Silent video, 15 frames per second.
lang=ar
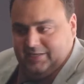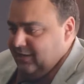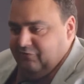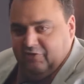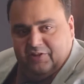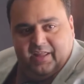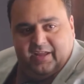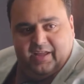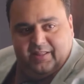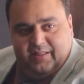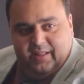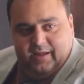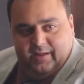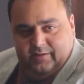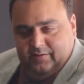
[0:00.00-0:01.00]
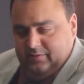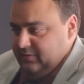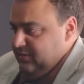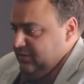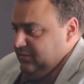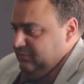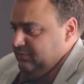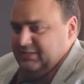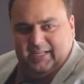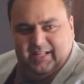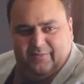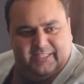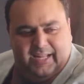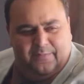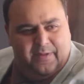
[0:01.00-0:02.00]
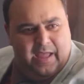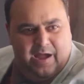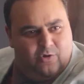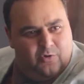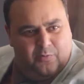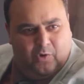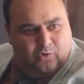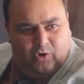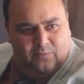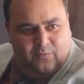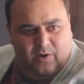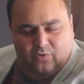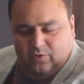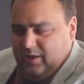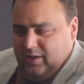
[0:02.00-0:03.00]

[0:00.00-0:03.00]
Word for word: انا فنان جدا يعني بس انا بستبيع قوي موضوع البانجو ده